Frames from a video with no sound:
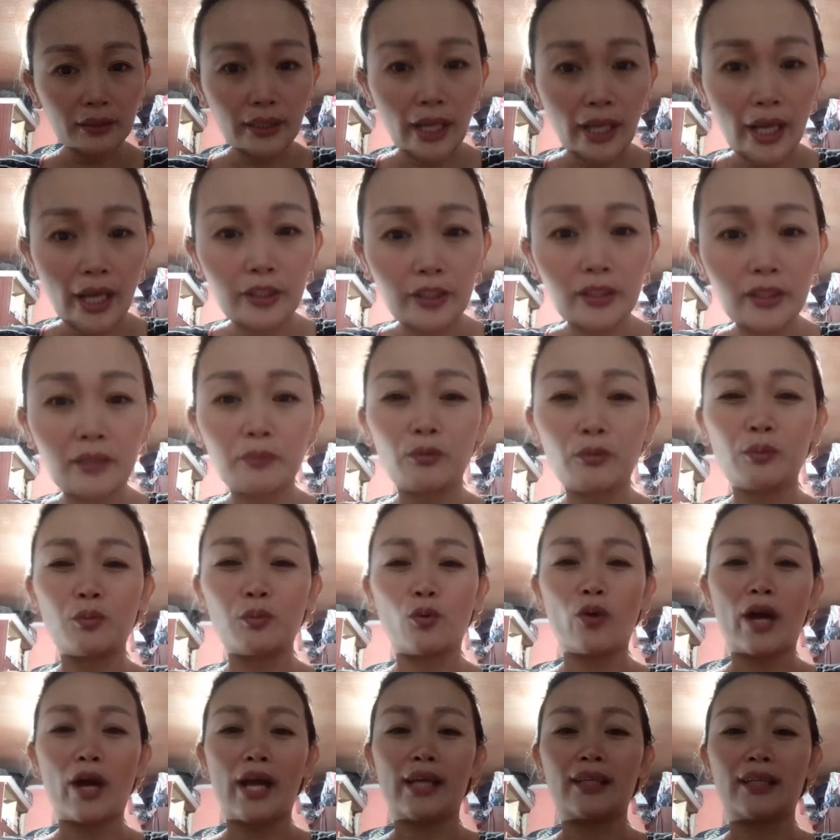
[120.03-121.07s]
tayo
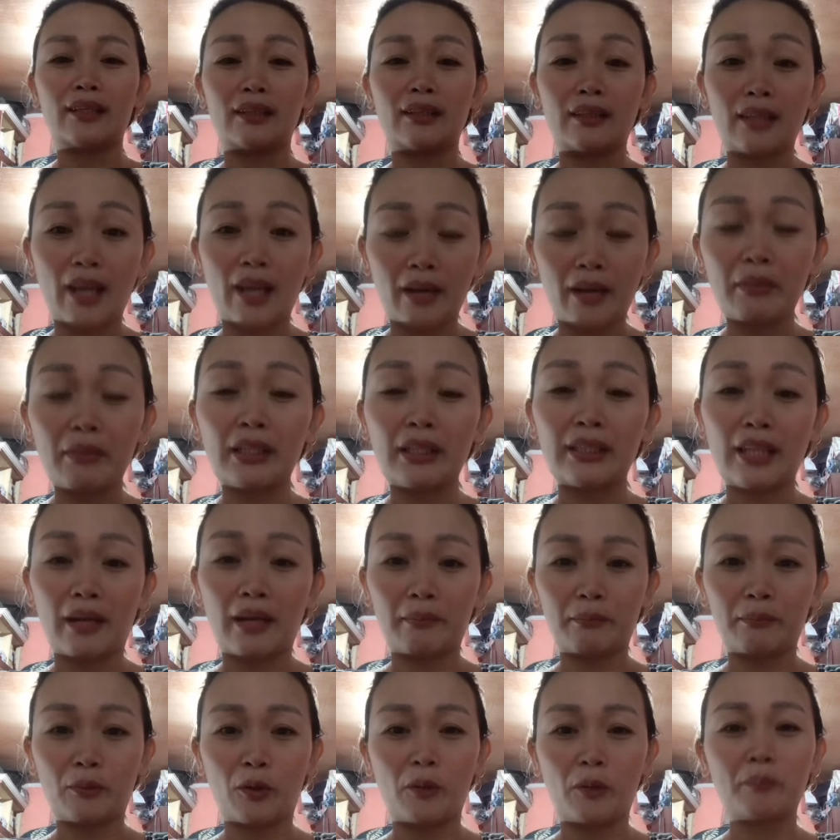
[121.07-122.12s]
nabubuhay, laban
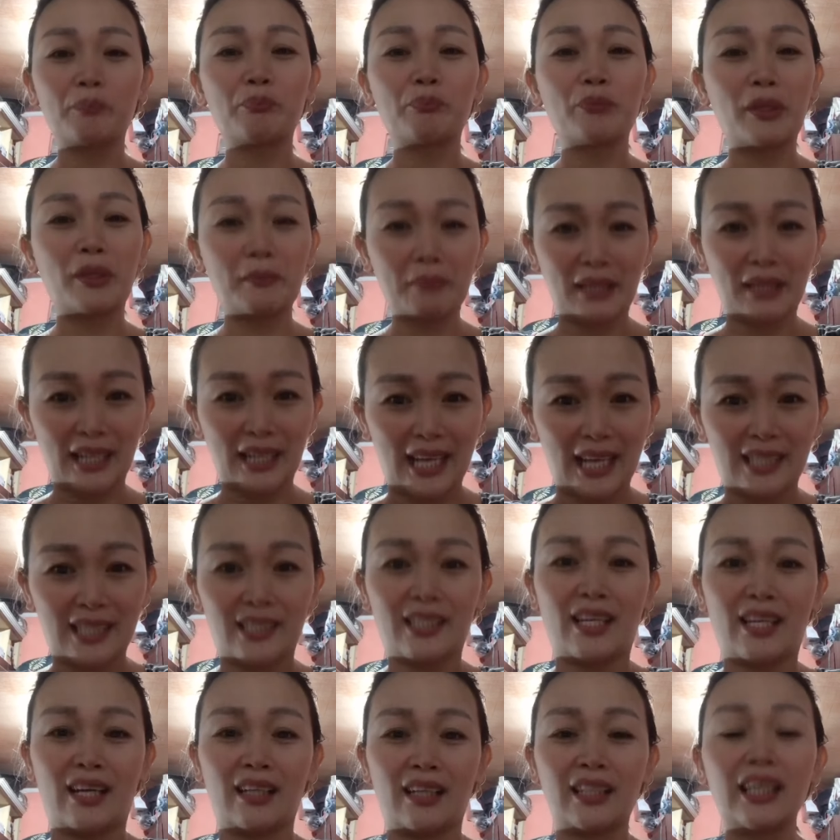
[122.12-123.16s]
lang po, may
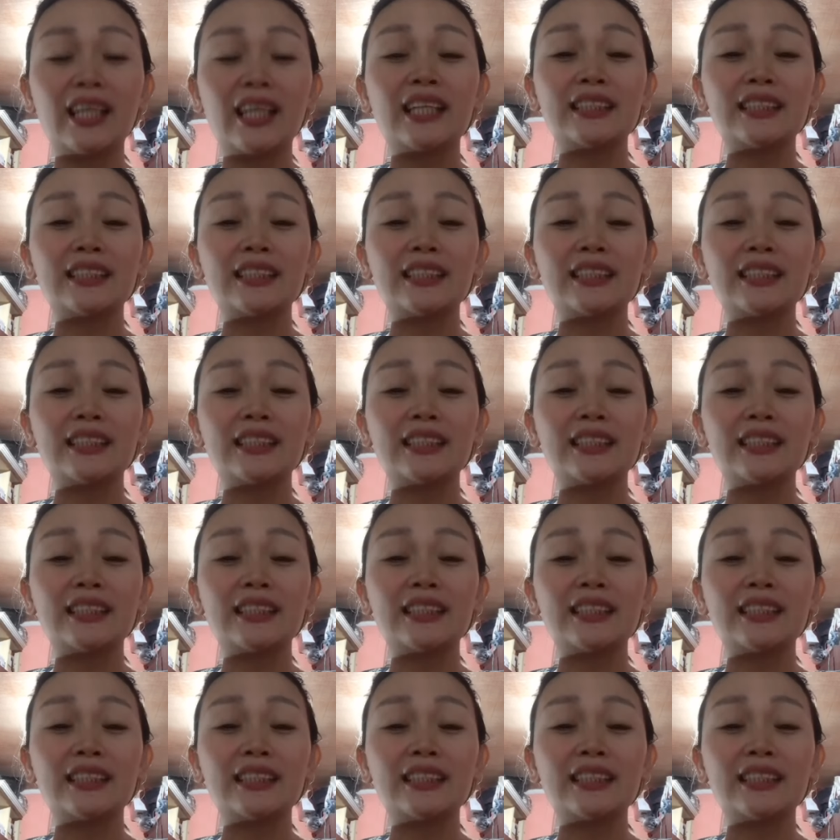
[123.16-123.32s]
pag-asa.